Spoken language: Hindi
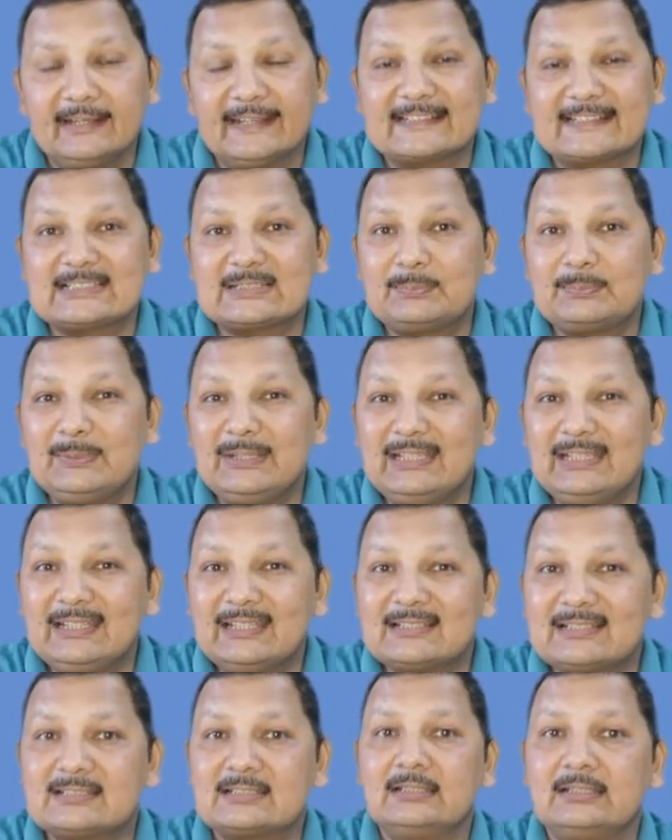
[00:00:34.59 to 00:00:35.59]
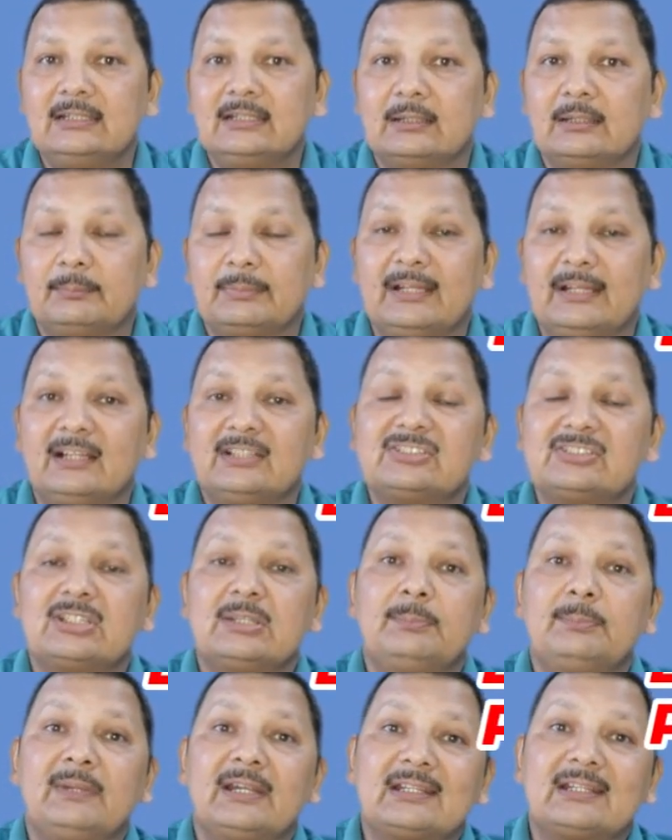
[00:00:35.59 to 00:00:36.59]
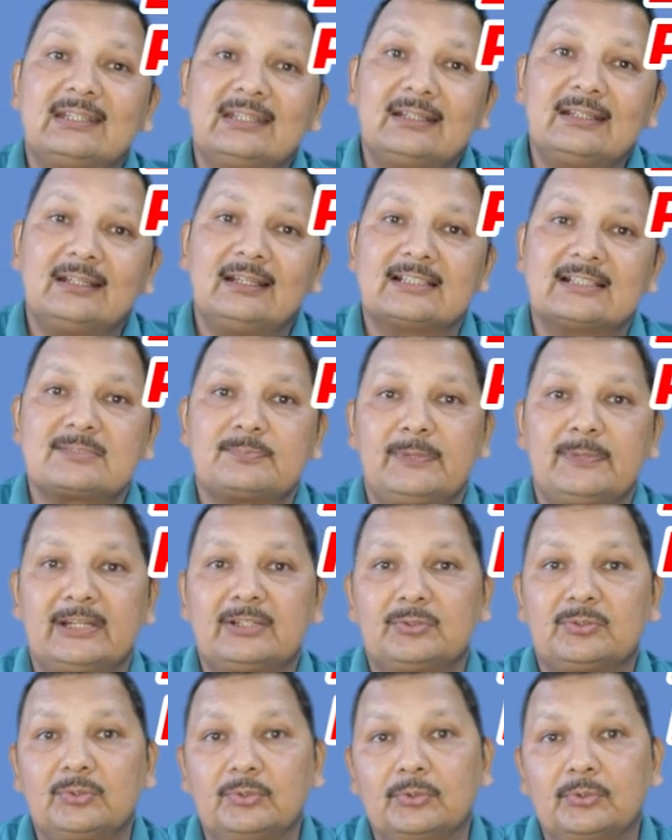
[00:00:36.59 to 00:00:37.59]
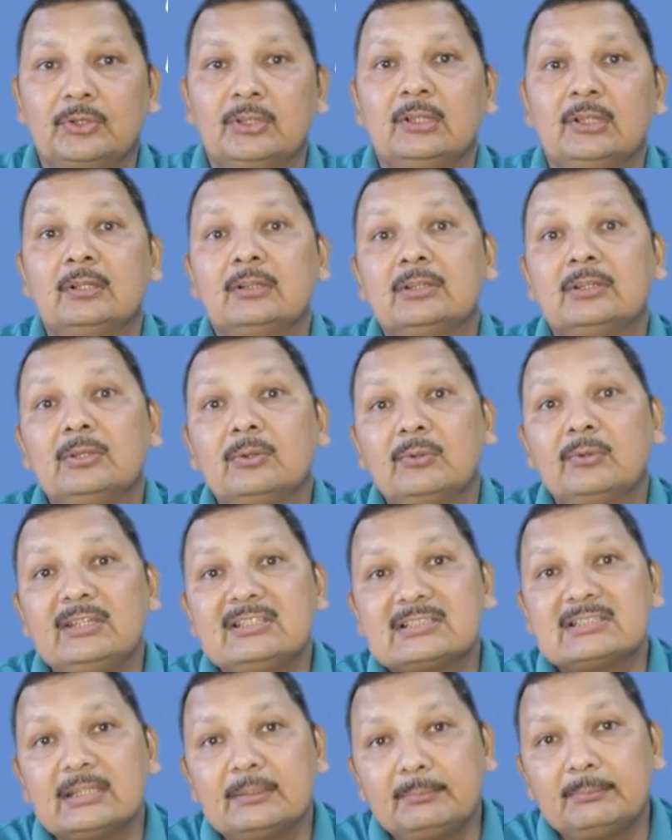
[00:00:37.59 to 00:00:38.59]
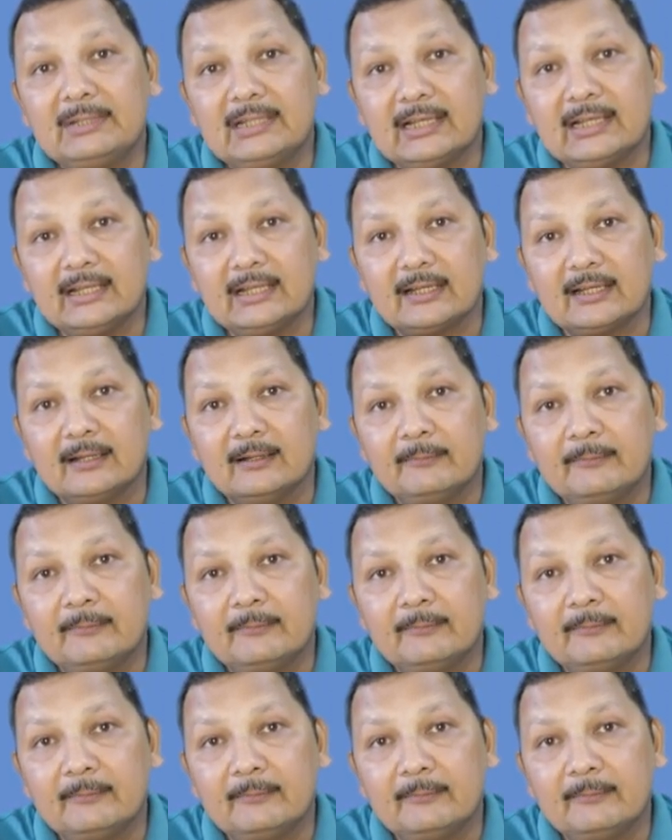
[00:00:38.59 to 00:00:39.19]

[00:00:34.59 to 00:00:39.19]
एक्सपीरियंस लिया ब्रांच की प्रैक्टिकल एस्पेक्ट को थ्योरी से मिलाया